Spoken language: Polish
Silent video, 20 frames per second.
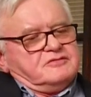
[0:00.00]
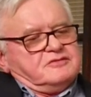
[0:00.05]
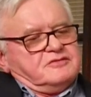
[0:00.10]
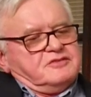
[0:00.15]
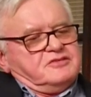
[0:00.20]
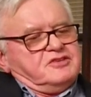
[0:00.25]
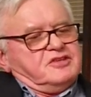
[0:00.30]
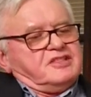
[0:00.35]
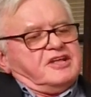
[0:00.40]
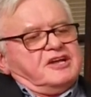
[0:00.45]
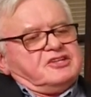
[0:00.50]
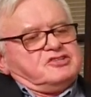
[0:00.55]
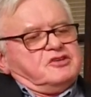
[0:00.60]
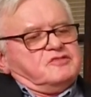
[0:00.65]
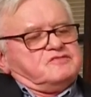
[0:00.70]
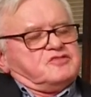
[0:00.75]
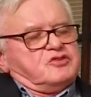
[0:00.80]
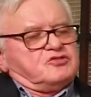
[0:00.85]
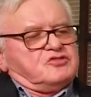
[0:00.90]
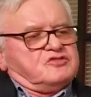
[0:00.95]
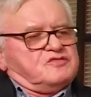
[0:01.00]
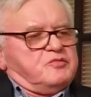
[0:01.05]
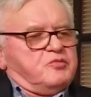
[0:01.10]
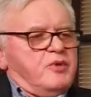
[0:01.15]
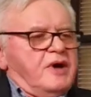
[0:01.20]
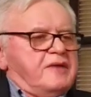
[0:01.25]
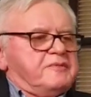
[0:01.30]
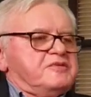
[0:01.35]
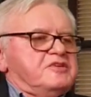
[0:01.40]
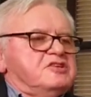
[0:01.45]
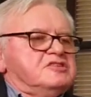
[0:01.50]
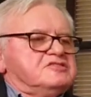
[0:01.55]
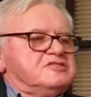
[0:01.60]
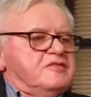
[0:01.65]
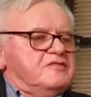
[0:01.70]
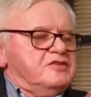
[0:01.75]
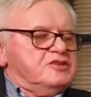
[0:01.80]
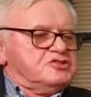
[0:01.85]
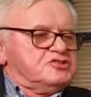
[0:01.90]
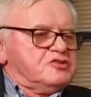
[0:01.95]
y, nie dali się wciągnąć w pułapki, nie
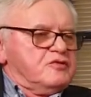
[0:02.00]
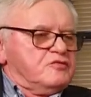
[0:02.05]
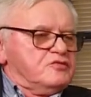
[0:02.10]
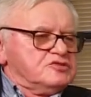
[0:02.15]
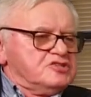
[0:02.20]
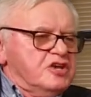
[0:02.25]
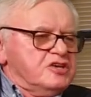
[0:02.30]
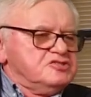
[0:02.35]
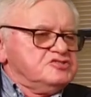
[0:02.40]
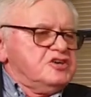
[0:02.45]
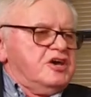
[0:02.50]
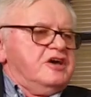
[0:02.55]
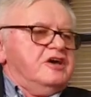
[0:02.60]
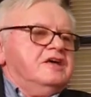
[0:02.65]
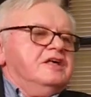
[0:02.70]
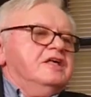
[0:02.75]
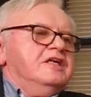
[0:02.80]
zjawili się w urzędzie